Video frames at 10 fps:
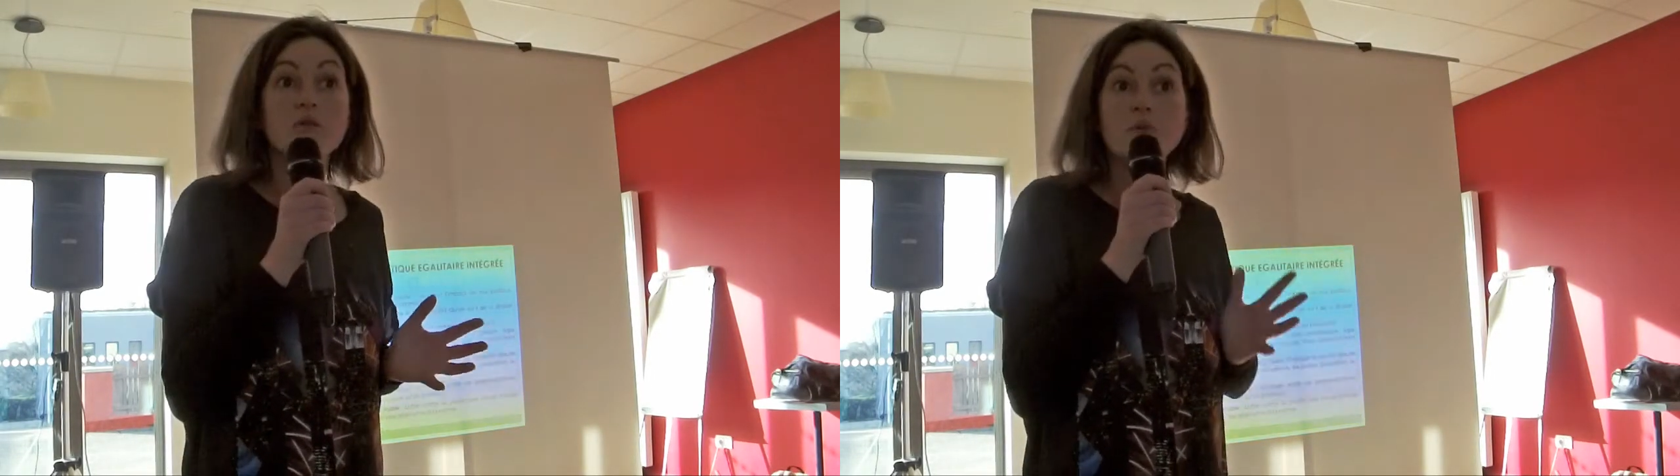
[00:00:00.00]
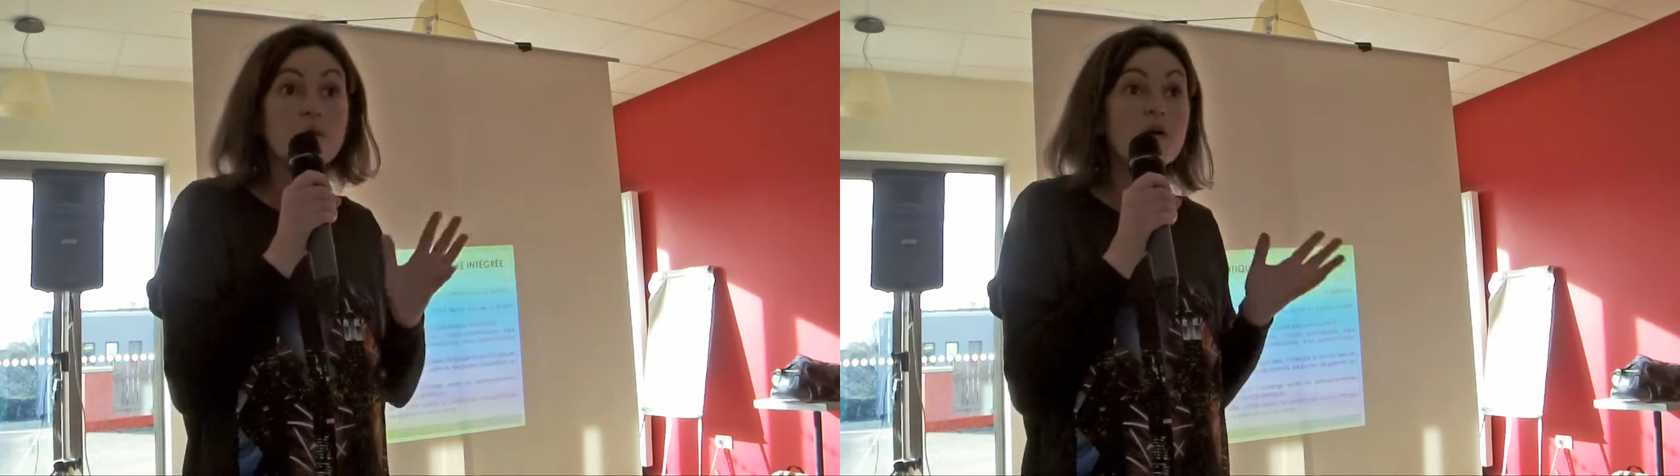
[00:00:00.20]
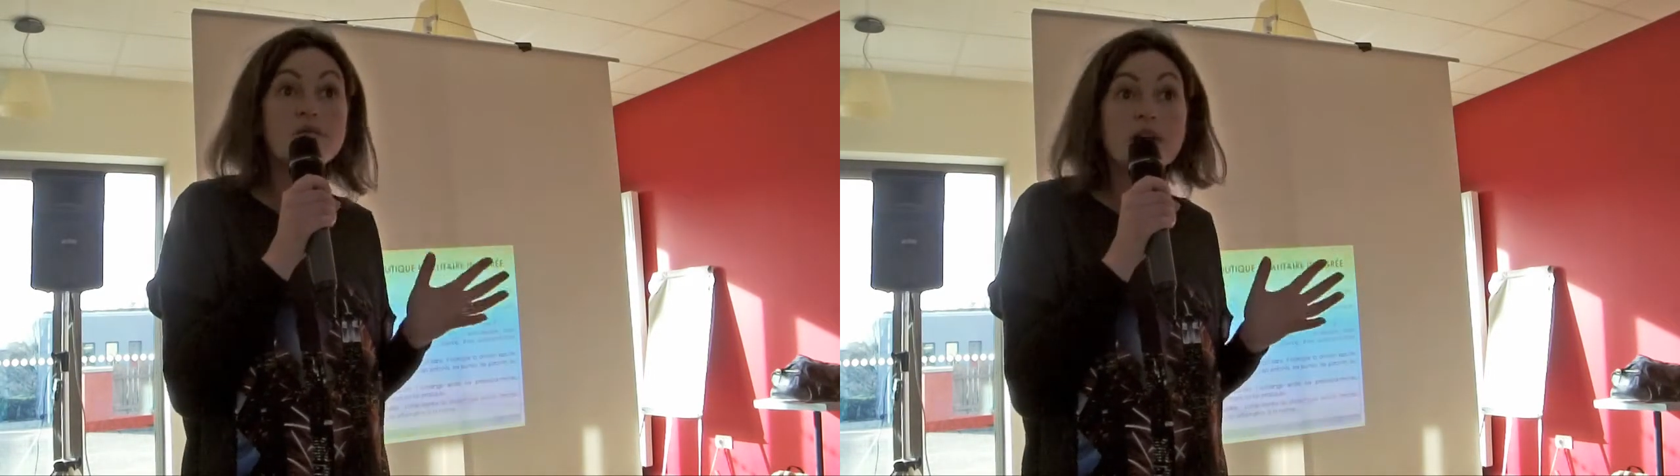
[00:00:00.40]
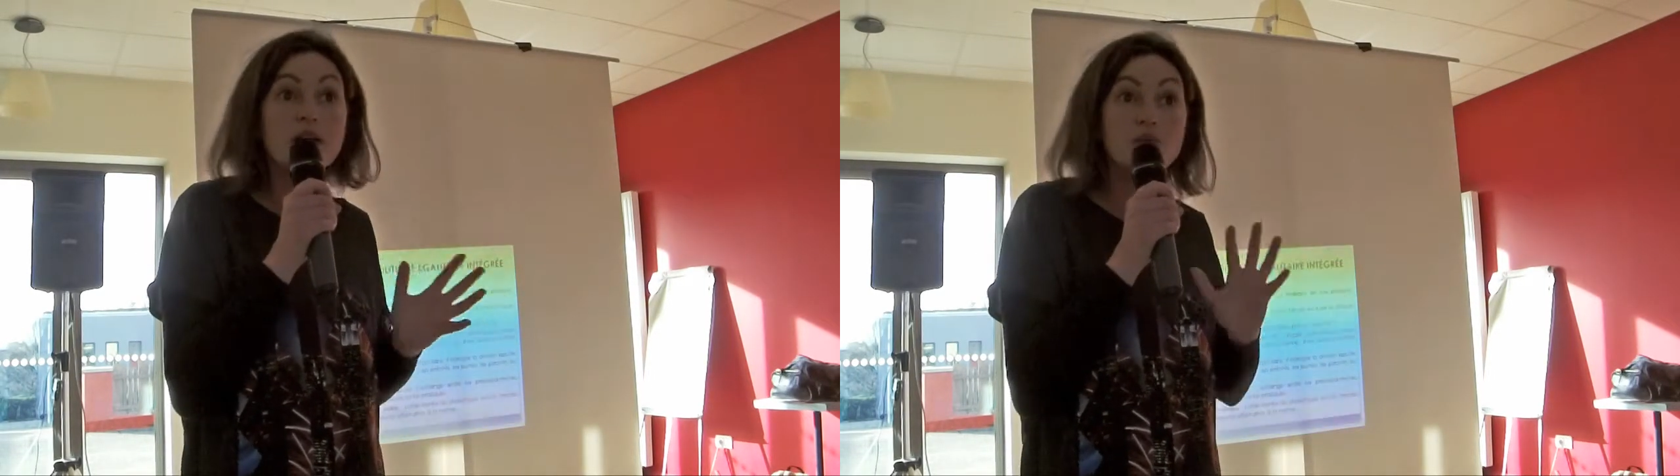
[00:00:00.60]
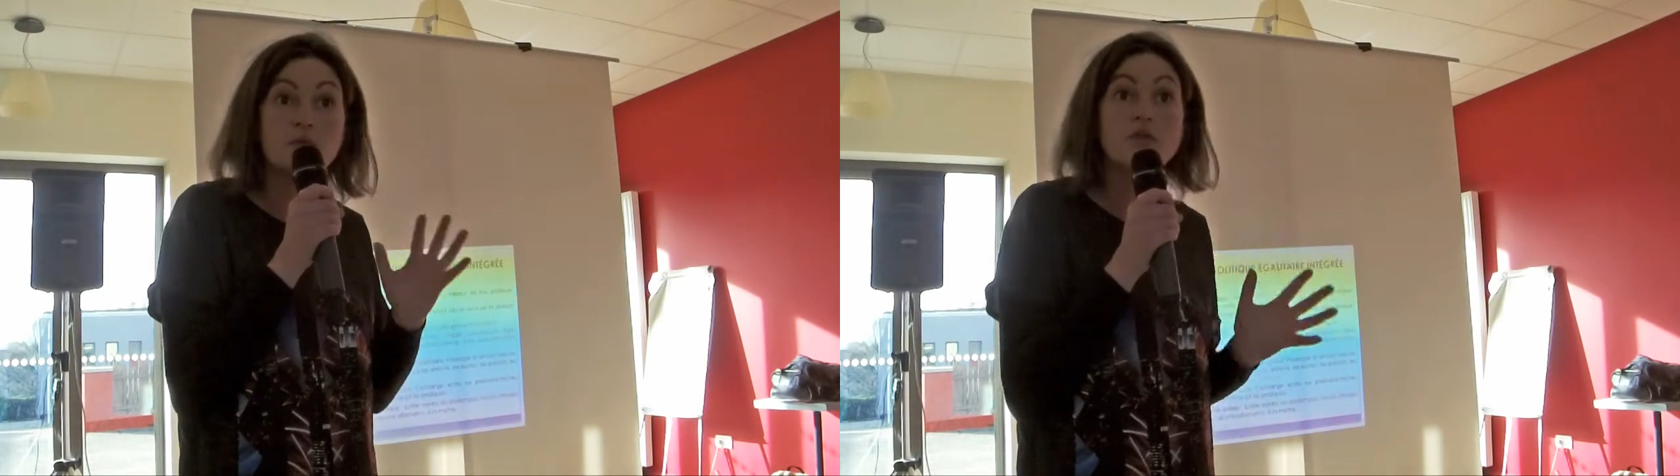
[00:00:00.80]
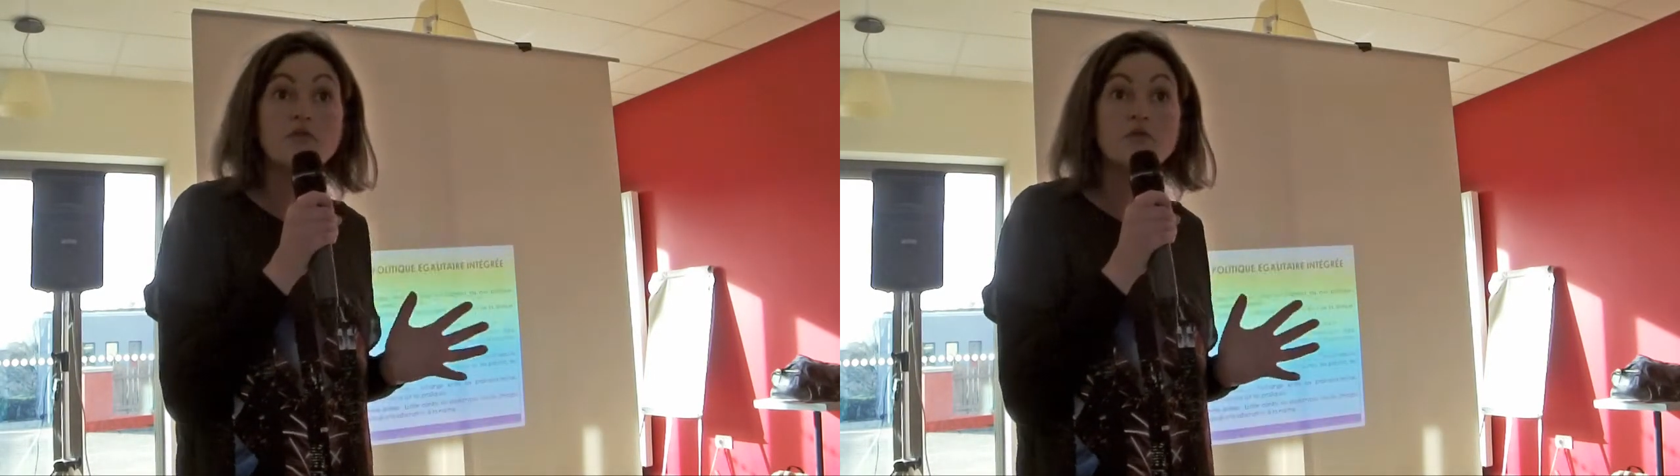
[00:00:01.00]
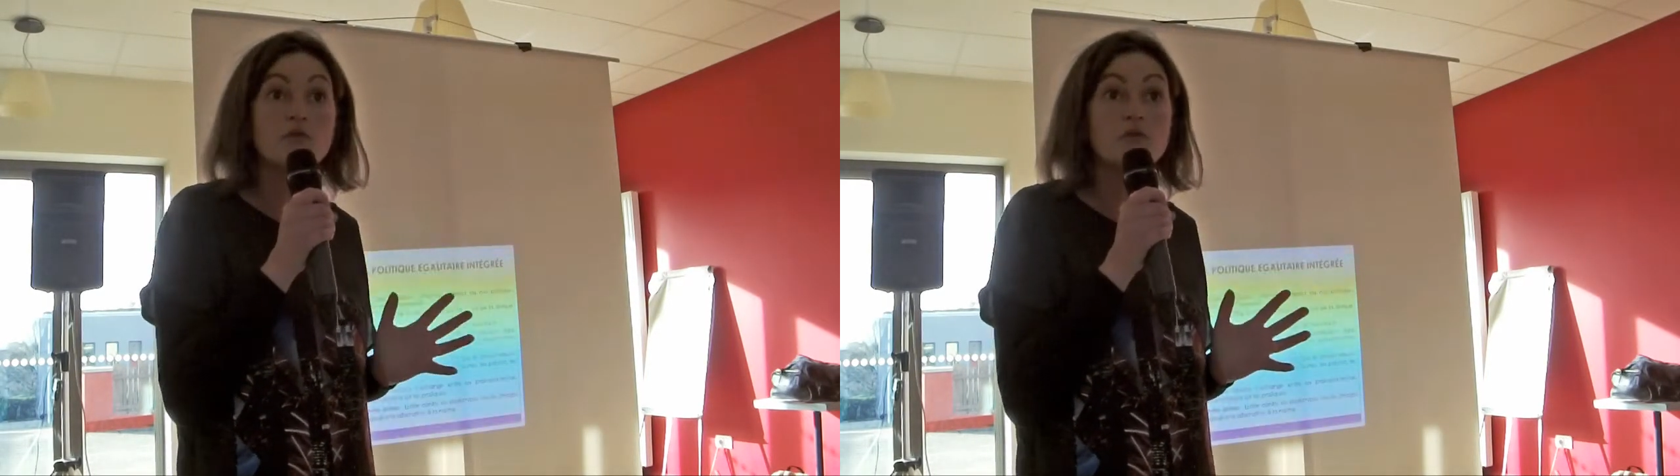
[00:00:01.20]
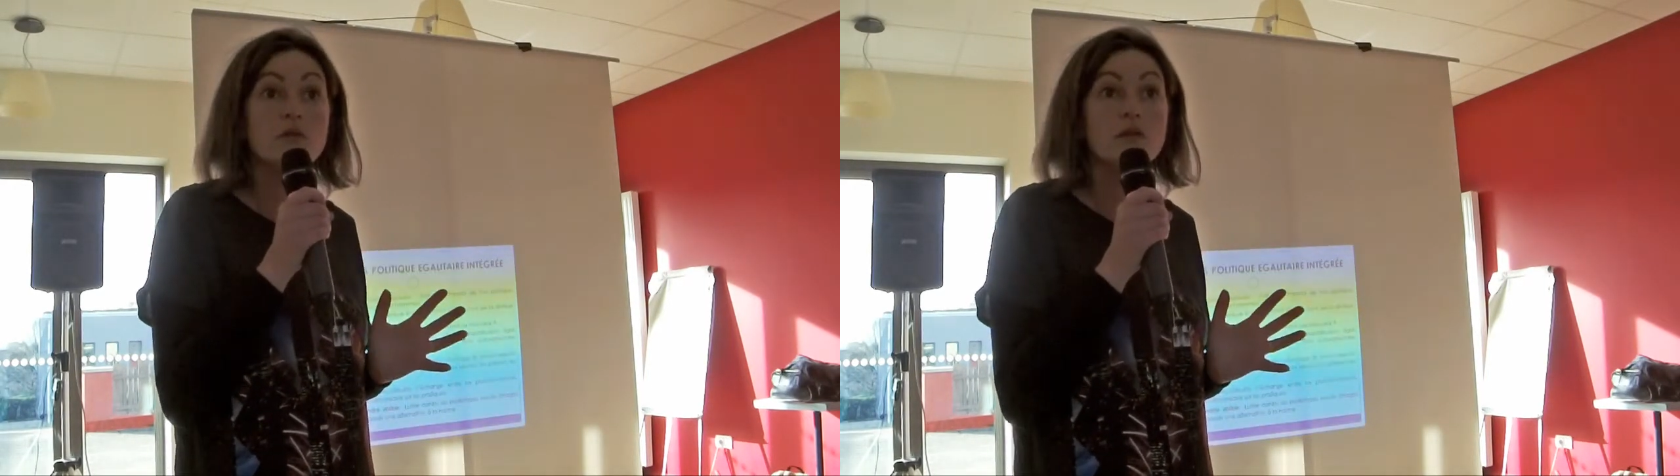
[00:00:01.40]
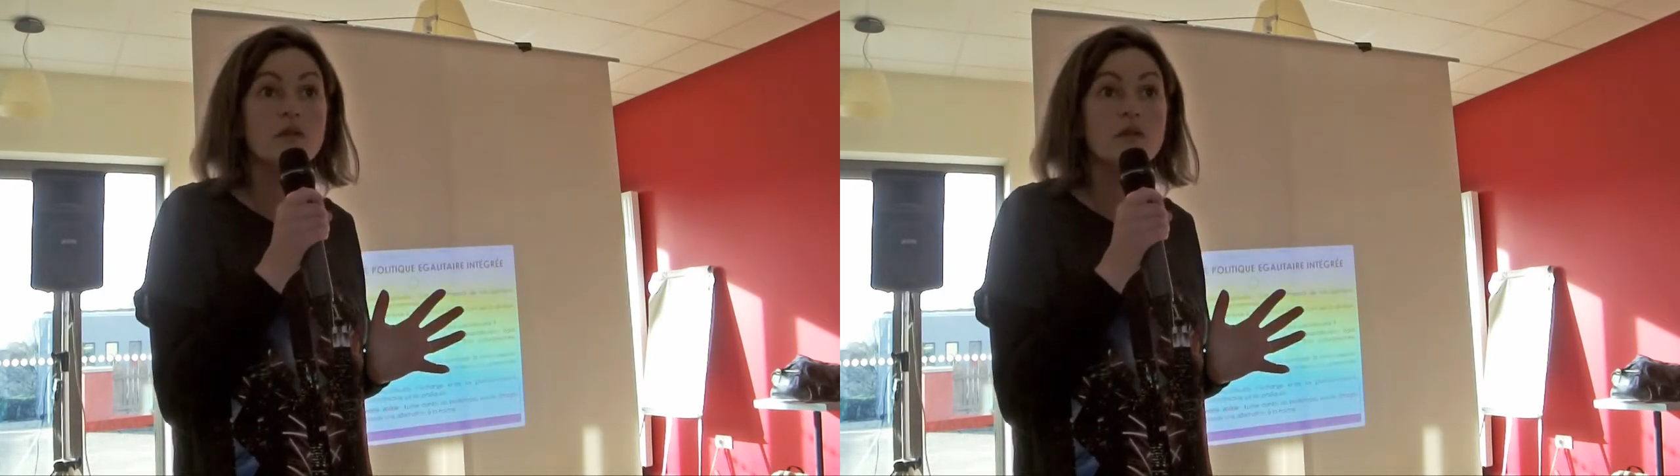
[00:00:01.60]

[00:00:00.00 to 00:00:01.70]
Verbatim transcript: je peux boire un verre, je peux faire ce que je veux.